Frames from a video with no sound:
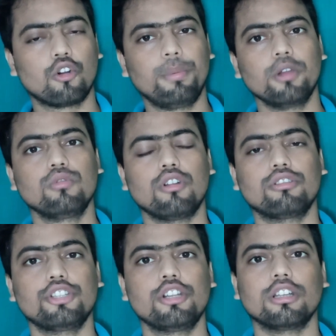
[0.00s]
খুবই
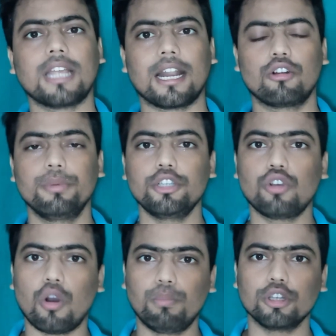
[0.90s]
উন্নত ছিল তারা খুবই
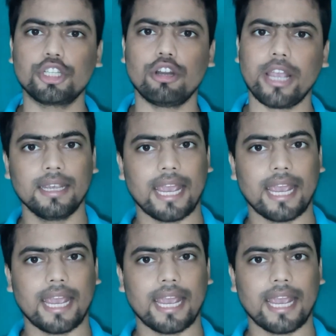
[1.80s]
সভ্য ছিল